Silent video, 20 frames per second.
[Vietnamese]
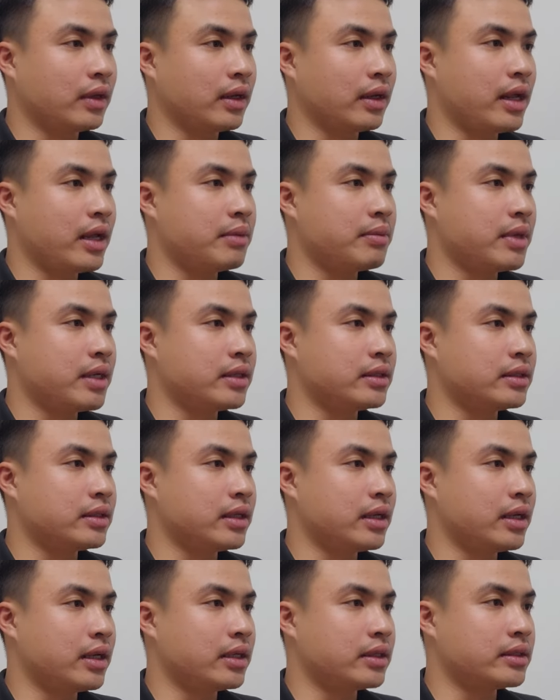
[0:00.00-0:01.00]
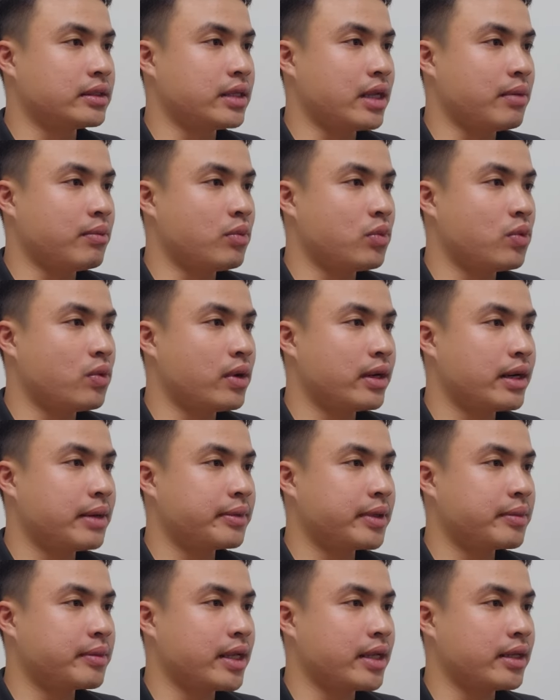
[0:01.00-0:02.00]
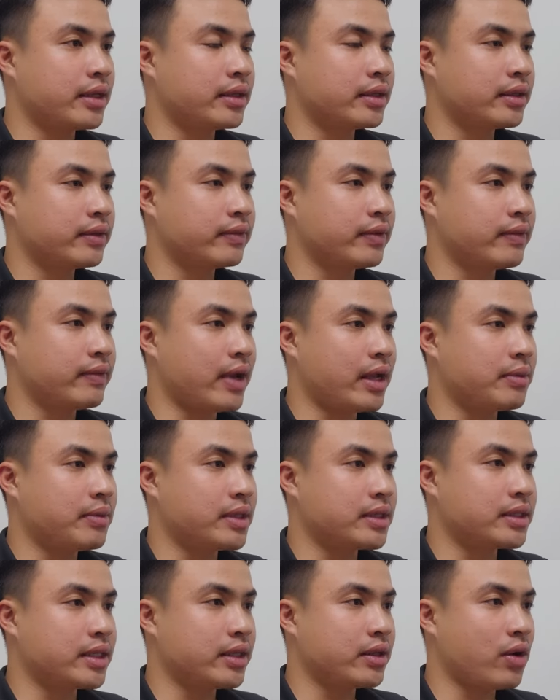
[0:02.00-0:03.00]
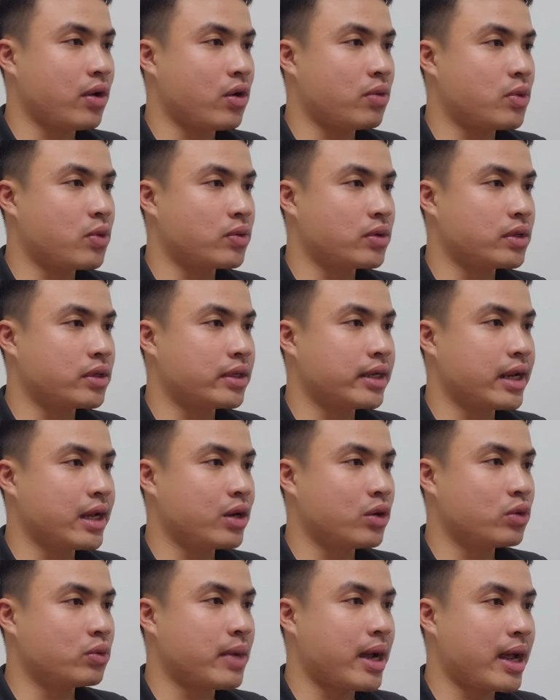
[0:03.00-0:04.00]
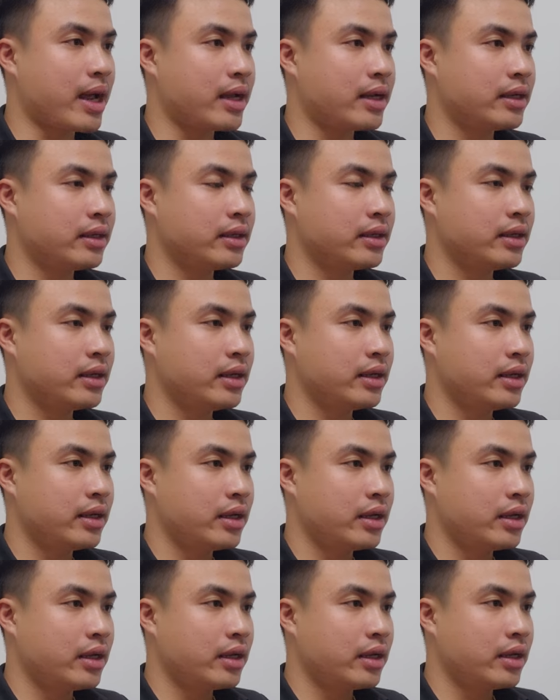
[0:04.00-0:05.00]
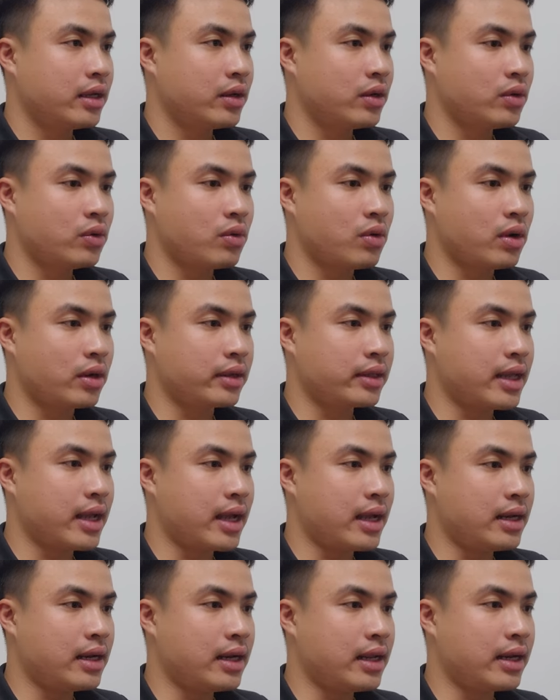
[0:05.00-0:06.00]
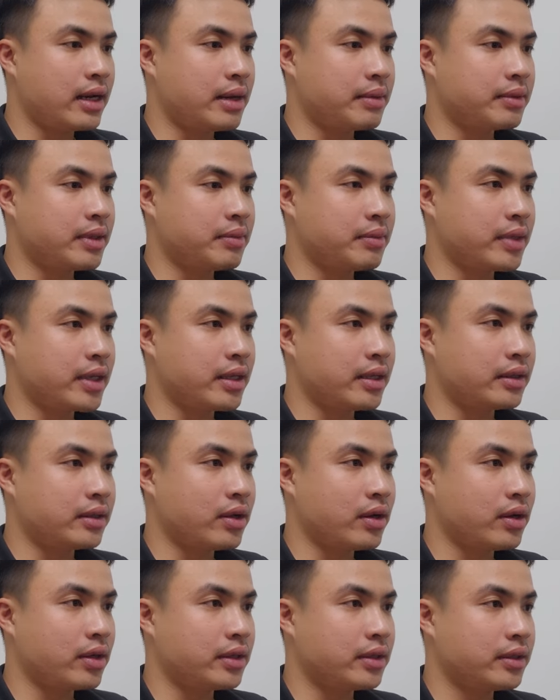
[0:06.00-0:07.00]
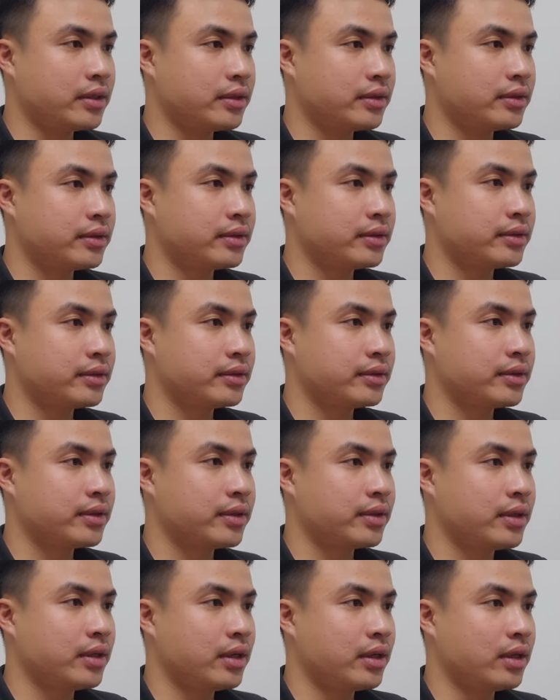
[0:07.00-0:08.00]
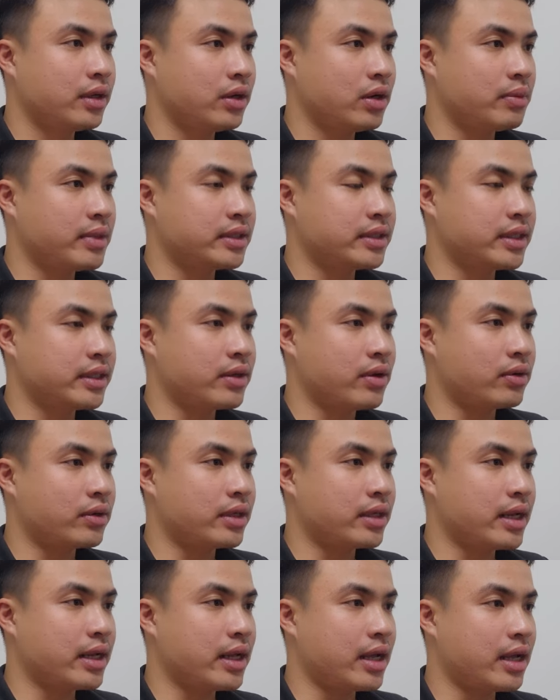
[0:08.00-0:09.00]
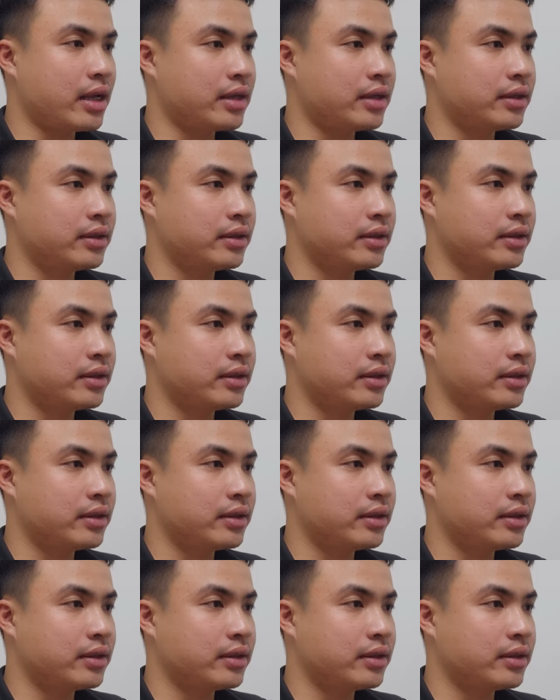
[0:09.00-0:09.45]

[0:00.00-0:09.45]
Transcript: ở đây mình à, sẽ mua 500 nghìn vì vậy mình sẽ chọn một người nào bán khoảng giá là 500 nghìn thôi rồi mình sẽ chọn người này ha